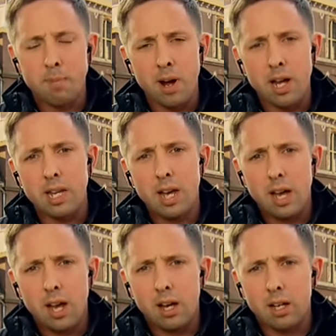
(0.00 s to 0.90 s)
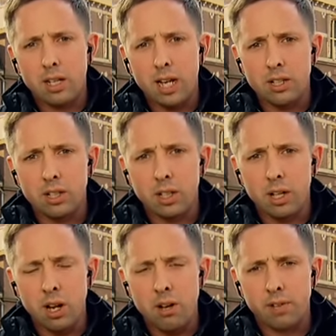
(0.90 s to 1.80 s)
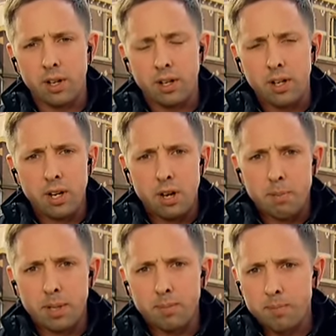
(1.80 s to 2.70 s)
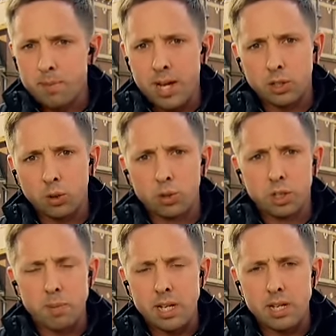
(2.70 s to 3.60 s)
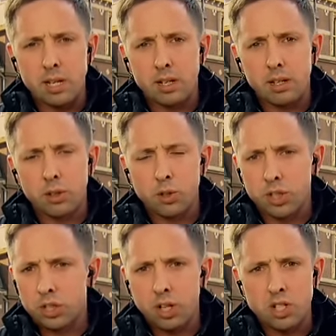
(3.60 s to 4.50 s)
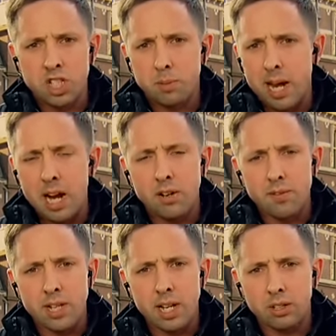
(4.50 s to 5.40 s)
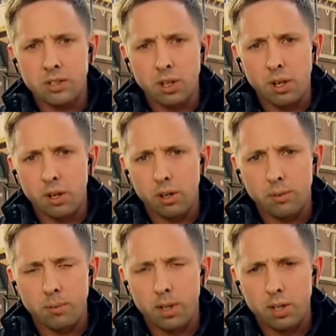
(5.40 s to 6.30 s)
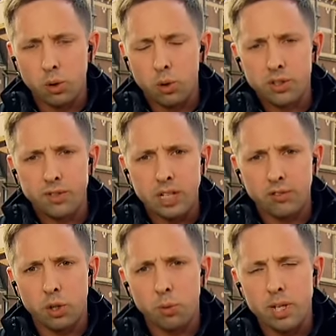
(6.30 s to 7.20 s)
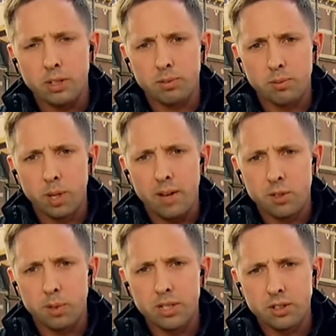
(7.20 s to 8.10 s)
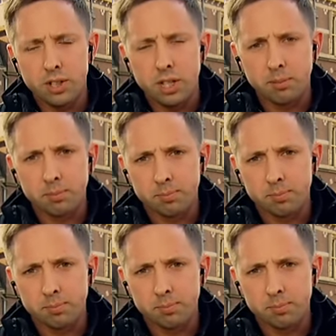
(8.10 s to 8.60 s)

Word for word: حتى الآن علينا أن ننتظر But that's all to be, uh, those discussions to be had over the next, uh, uh, the course of the next few weeks. We'll have to wait and see.